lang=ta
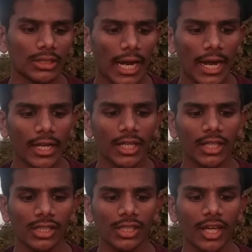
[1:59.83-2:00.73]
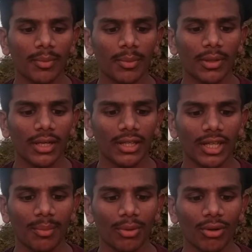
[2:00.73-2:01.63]
ஷேடிங் ஈஸியாக எப்படி பண்ணுறது
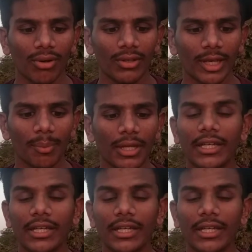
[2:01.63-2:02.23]
அப்புறம் எப்படி